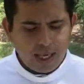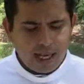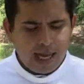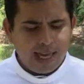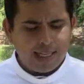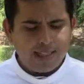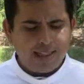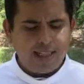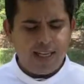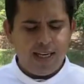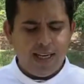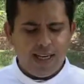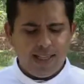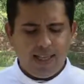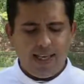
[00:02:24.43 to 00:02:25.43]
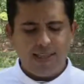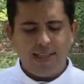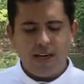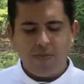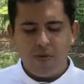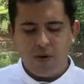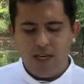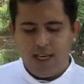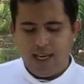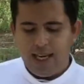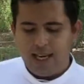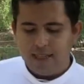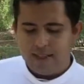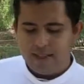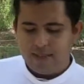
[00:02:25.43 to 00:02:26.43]
As
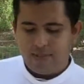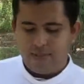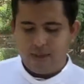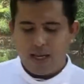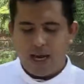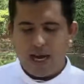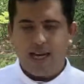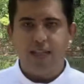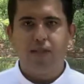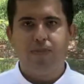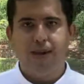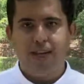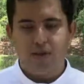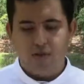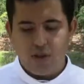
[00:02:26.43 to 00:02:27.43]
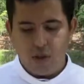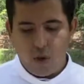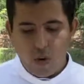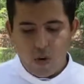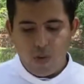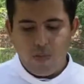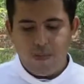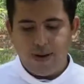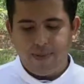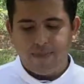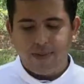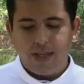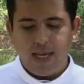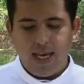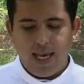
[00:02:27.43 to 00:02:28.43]
desarmonias a respeito de roupa,
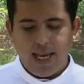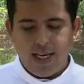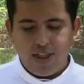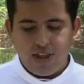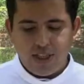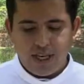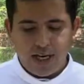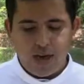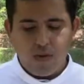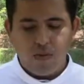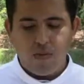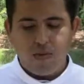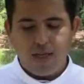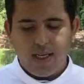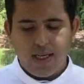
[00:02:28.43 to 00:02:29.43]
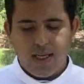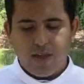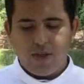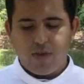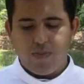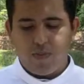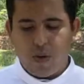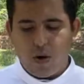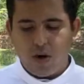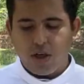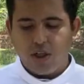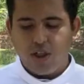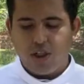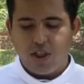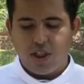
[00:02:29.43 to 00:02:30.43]
religião,
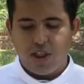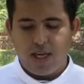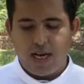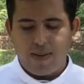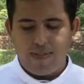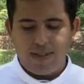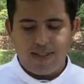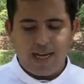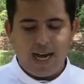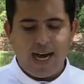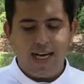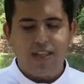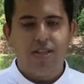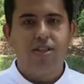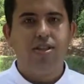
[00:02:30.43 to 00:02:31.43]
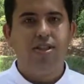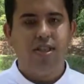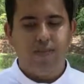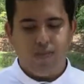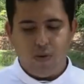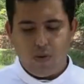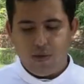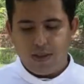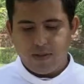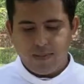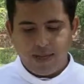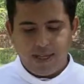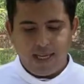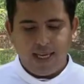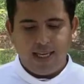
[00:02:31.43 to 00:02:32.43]
esporte, amizades e boas
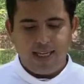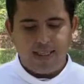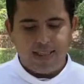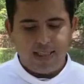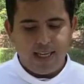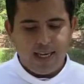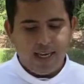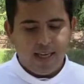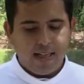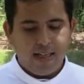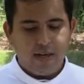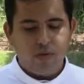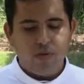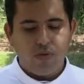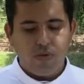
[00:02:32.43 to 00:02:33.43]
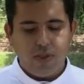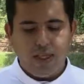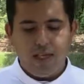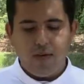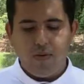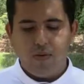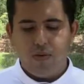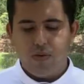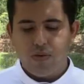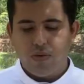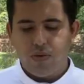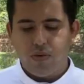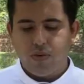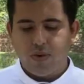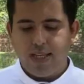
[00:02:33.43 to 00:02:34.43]
maneiras denunciam
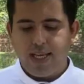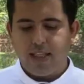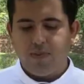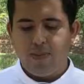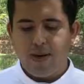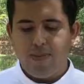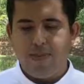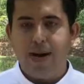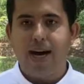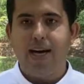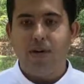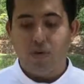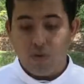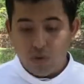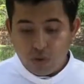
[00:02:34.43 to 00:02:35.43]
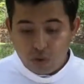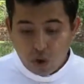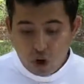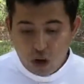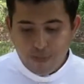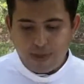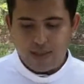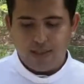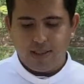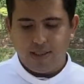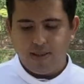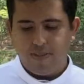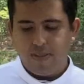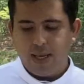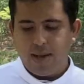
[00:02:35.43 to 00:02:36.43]
os, o despreparo dos
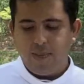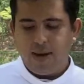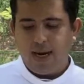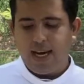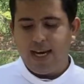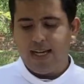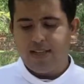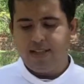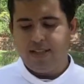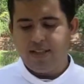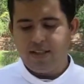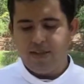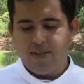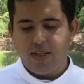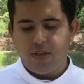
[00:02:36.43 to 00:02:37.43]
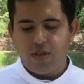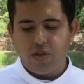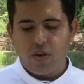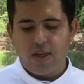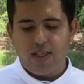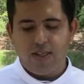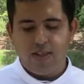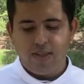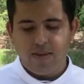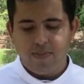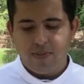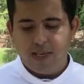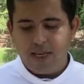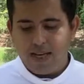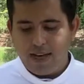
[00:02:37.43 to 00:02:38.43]
homens para essas dimensões
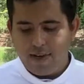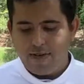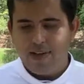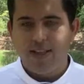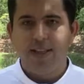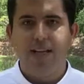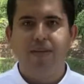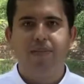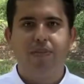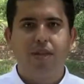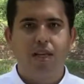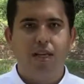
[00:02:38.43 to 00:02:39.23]
na vida